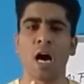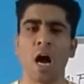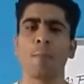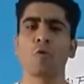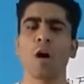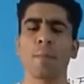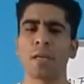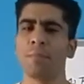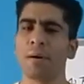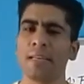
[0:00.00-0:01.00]
आपको
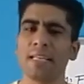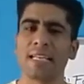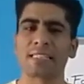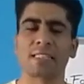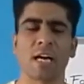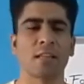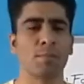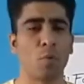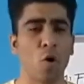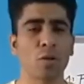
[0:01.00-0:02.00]
आपकी मनी के साथ
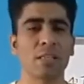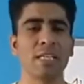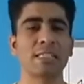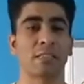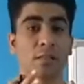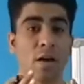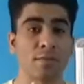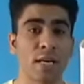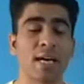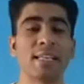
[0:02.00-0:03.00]
बहुत ही
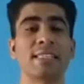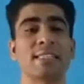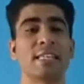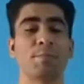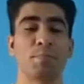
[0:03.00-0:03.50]
सावधानी से